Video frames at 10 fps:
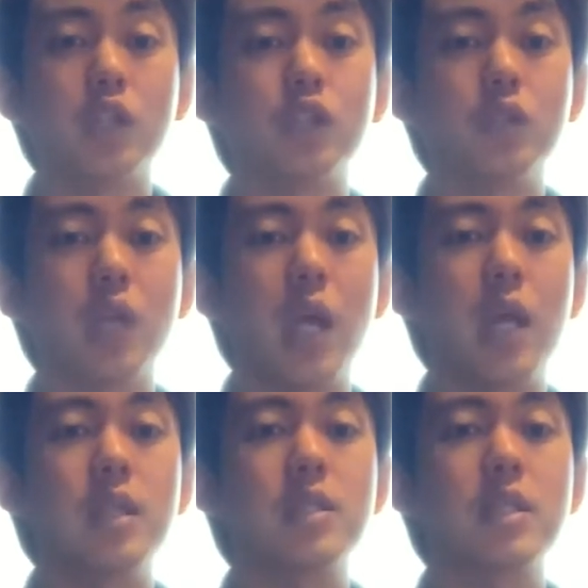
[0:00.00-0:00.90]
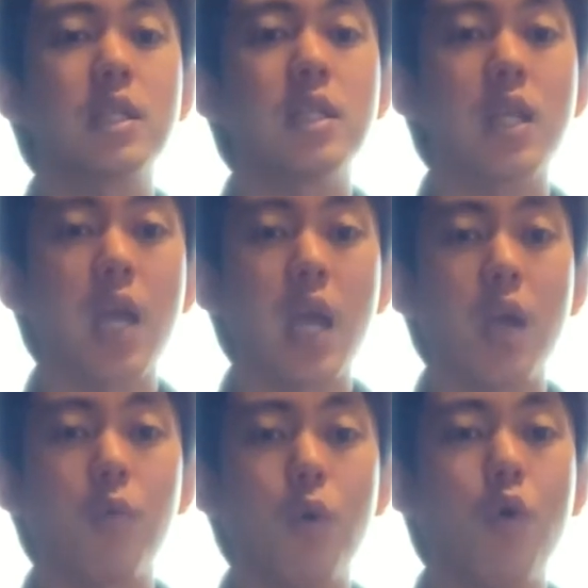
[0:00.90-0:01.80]
1 and 2 and
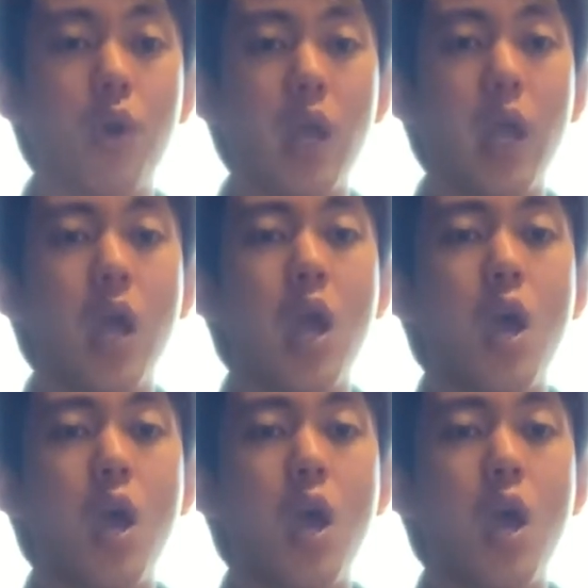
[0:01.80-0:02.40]
3 and 4 and 1 and